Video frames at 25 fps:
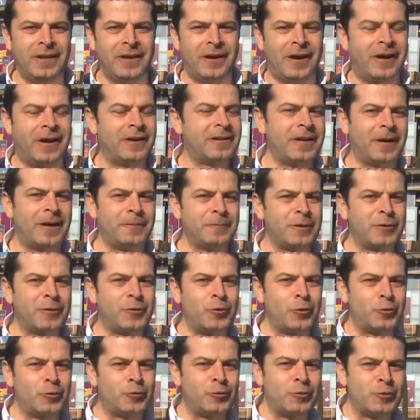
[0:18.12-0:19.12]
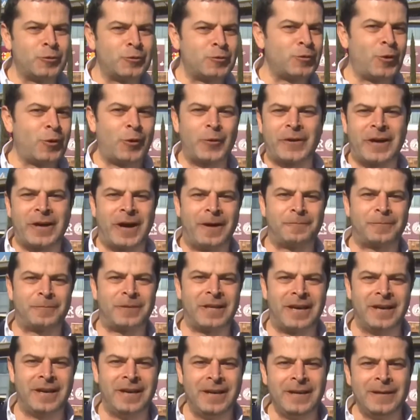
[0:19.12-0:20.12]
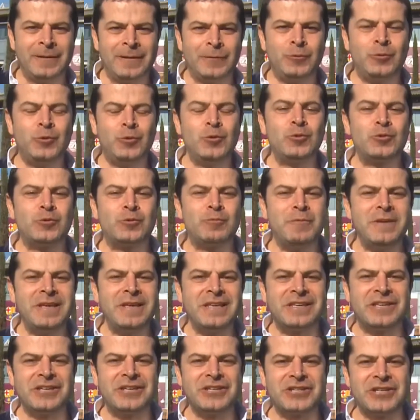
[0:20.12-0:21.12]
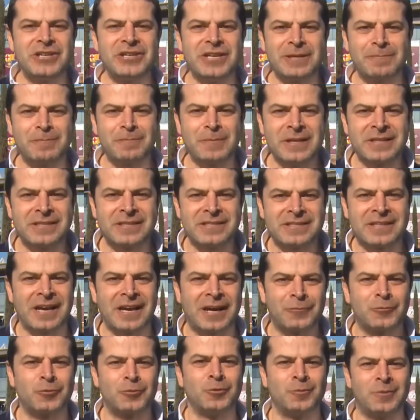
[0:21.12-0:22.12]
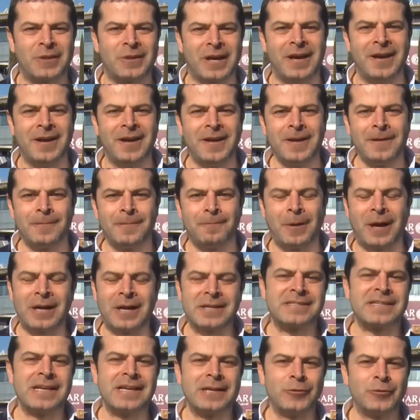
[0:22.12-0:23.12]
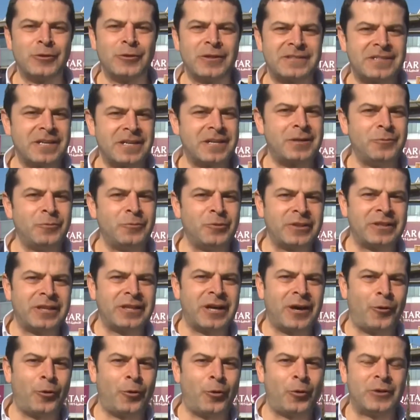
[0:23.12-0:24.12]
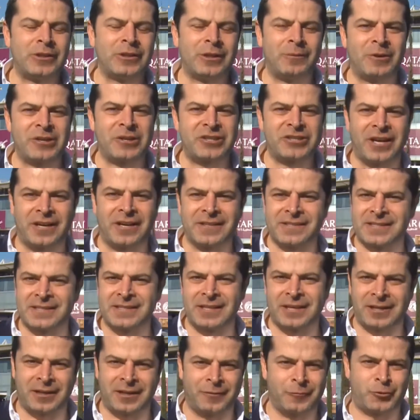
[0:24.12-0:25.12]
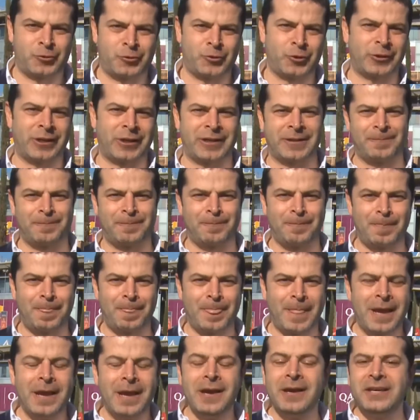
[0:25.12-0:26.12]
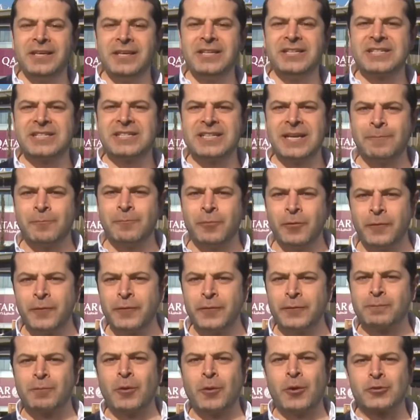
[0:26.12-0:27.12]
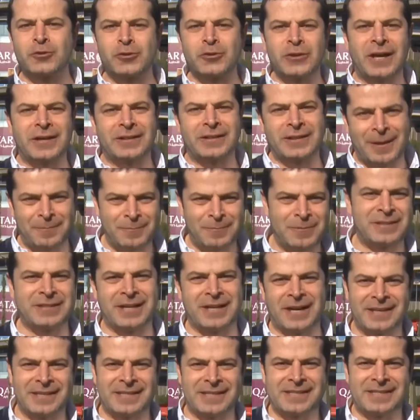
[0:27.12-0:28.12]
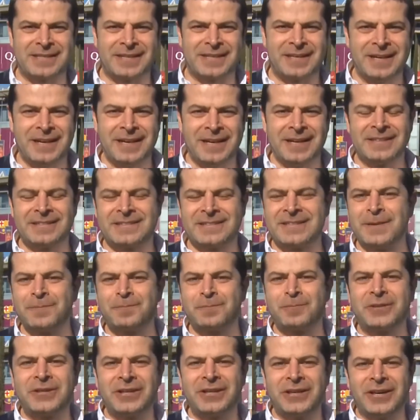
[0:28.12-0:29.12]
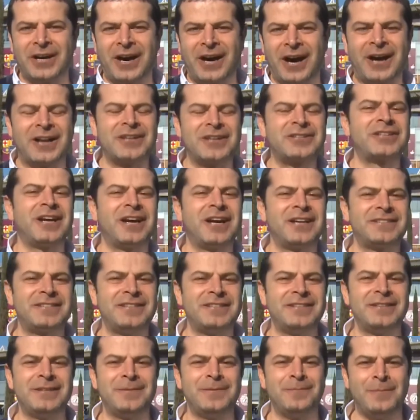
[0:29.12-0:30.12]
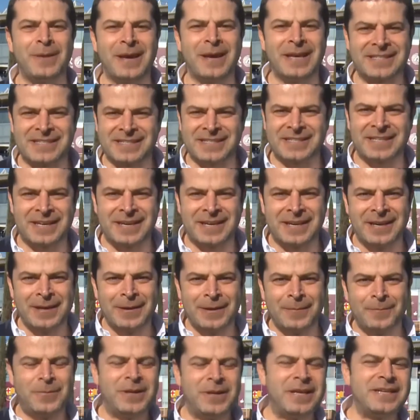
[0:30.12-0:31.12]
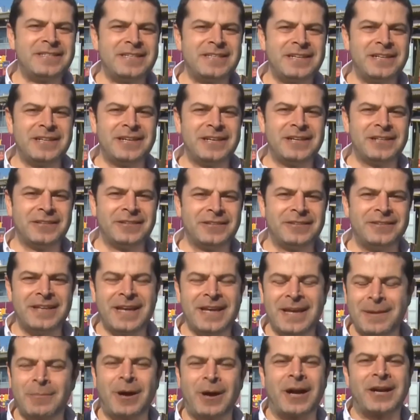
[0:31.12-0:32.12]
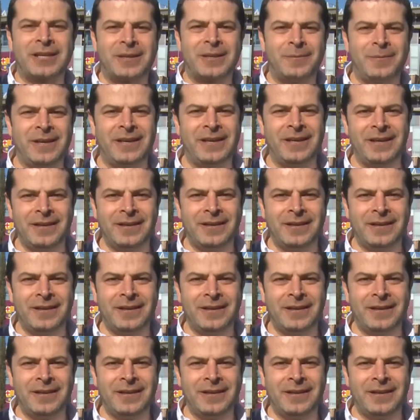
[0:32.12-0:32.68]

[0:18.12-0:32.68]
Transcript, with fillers: arkamda gördüğünüz Nou Camp'ta 100 bin kişilik bir stadyumda Barcelona takımında oynama şansına kavuşuyorlar. İşte bu futbolculardan bir tanesi tıpkı Arjantinli Messi, Brezilyalı Neymar gibi